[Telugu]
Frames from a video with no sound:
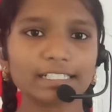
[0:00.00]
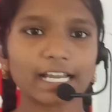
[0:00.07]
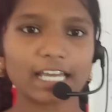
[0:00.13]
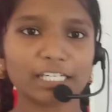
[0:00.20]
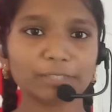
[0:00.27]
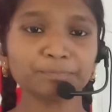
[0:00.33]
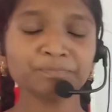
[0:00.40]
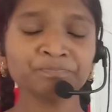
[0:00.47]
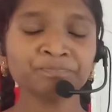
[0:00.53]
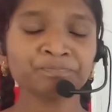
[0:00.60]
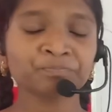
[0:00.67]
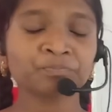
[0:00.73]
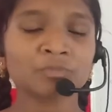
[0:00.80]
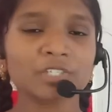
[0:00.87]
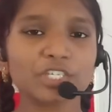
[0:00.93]
కణం
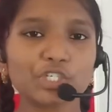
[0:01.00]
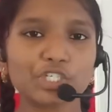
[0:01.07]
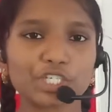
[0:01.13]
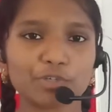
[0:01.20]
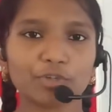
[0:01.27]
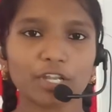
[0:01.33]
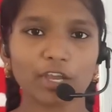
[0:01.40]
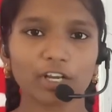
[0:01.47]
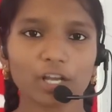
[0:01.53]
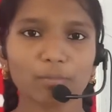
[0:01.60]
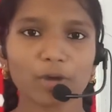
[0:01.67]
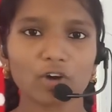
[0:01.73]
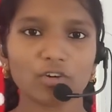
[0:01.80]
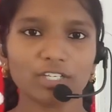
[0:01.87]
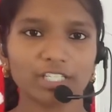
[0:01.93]
జీవుల యొక్క
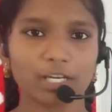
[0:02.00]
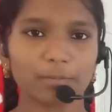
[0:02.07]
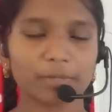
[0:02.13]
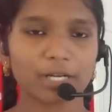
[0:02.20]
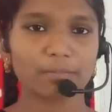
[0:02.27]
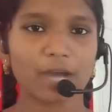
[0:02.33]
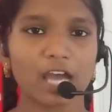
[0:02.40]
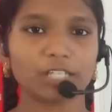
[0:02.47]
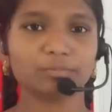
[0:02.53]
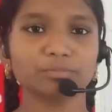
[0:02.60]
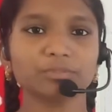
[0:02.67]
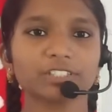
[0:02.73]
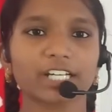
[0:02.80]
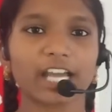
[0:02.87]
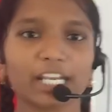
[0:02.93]
మౌలిక ప్రమాణం
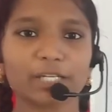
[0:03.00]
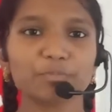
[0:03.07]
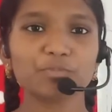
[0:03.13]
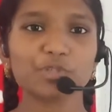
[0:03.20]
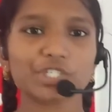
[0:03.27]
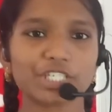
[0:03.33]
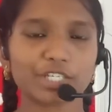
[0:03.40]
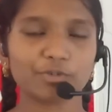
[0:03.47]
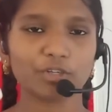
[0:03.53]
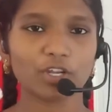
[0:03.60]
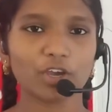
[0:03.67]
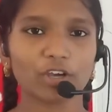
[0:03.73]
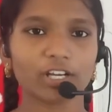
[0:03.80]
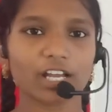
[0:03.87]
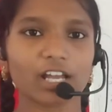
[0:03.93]
కణం
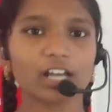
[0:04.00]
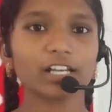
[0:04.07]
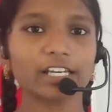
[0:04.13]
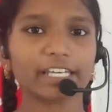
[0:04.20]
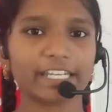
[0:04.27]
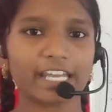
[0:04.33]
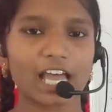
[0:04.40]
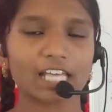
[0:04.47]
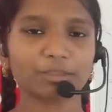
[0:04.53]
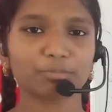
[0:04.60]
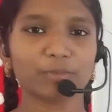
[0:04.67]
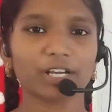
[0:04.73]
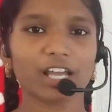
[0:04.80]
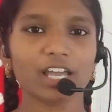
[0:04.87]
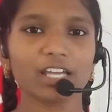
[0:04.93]
జీవుల యొక్క
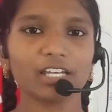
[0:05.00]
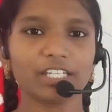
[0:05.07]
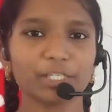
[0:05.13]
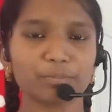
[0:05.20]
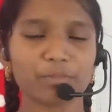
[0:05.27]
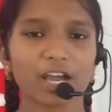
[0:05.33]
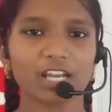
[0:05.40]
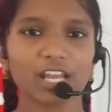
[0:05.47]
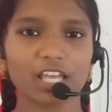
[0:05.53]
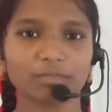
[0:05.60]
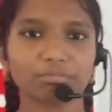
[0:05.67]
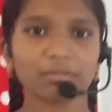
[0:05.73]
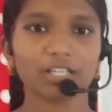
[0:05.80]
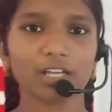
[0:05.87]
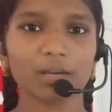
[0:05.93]
క్రియాత్మక
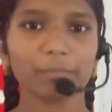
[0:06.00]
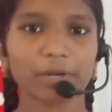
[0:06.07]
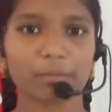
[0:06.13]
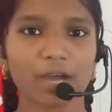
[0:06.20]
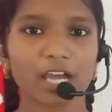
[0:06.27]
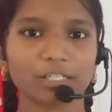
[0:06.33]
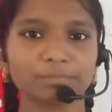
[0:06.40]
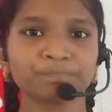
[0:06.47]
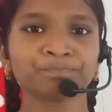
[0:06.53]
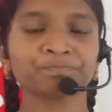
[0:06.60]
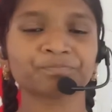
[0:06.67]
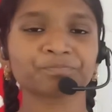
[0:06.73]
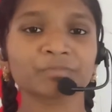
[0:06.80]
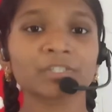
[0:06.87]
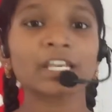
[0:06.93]
నిర్మాణాత్మక ప్రమాణం
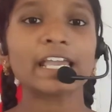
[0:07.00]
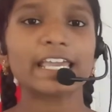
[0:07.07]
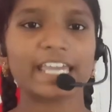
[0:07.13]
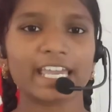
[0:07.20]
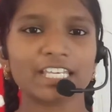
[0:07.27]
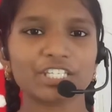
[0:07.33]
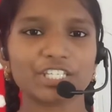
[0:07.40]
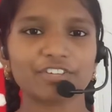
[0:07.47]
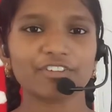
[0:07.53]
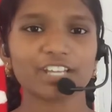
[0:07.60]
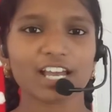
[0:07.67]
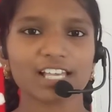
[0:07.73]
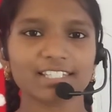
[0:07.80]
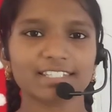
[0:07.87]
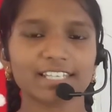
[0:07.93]
ఏ
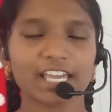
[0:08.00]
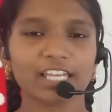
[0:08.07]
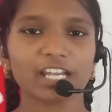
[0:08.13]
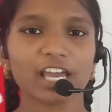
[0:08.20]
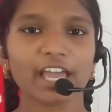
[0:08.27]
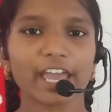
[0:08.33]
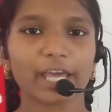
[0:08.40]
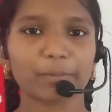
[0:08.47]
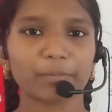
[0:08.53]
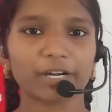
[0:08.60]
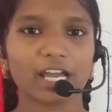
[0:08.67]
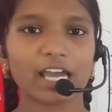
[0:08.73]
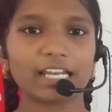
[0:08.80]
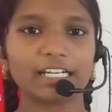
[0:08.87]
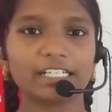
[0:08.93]
జీవరాశి అయినా
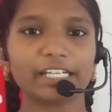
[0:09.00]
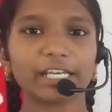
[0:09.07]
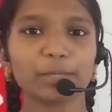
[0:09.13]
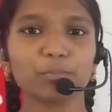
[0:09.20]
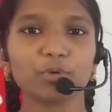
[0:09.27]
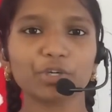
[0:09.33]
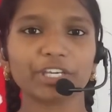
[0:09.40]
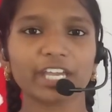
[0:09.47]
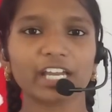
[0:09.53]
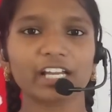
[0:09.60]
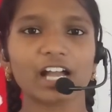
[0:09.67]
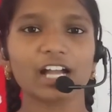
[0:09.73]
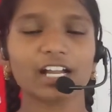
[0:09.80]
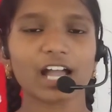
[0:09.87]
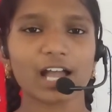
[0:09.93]
ఏర్పడాలంటే
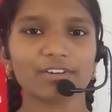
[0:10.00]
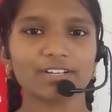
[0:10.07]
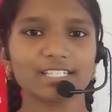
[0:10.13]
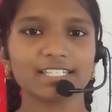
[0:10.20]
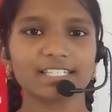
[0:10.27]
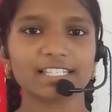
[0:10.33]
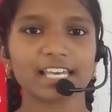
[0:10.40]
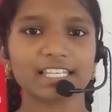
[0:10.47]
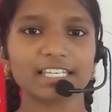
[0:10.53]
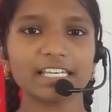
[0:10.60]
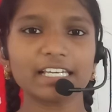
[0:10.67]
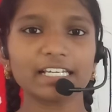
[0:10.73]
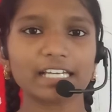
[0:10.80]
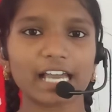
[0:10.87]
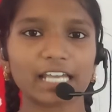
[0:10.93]
ముఖ్యంగా కావాల్సినది
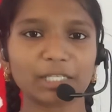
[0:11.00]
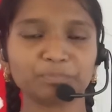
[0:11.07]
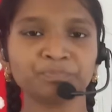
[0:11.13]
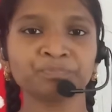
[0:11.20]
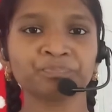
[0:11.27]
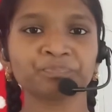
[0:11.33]
కణం